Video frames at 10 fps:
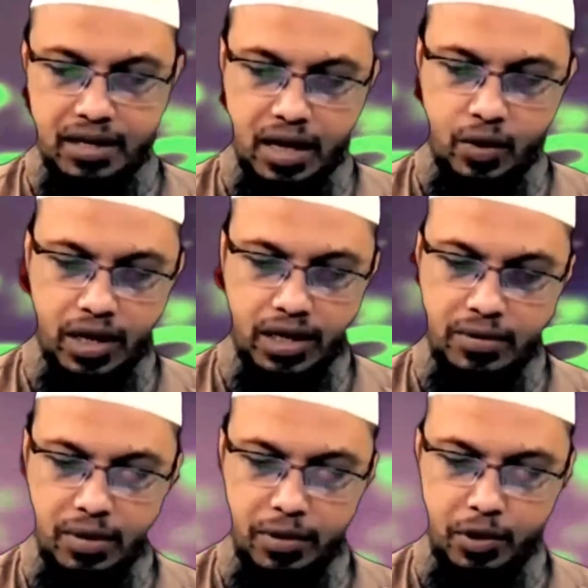খাওয়া
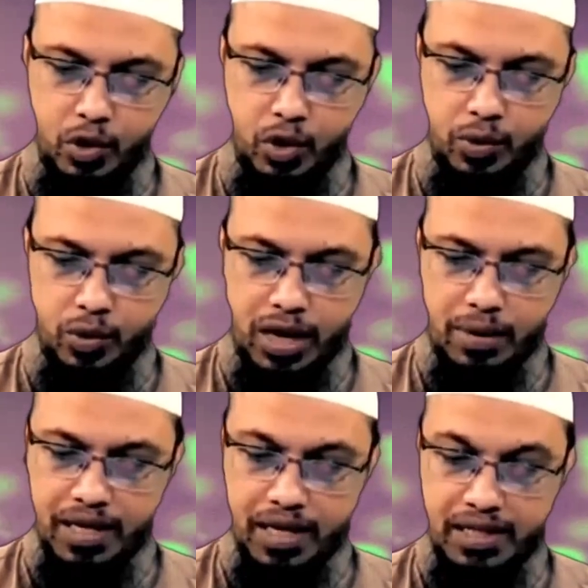কীভাবে বন্ধ করব
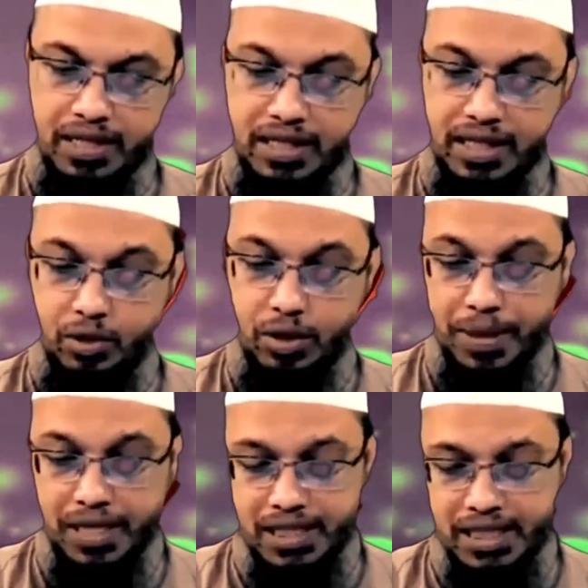আমি আর চেষ্টা করে
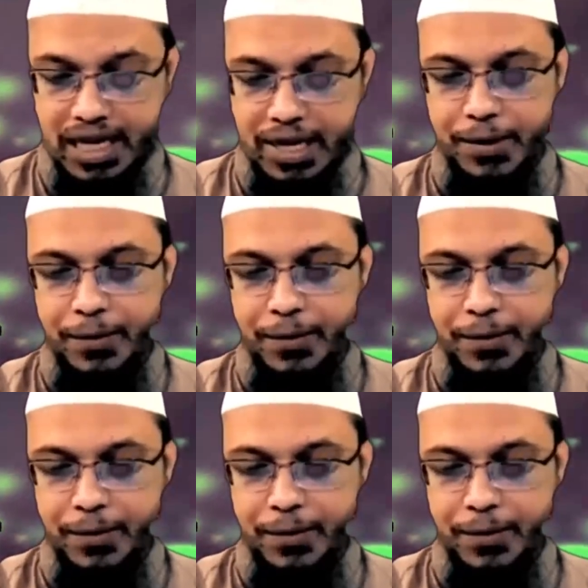পারছি না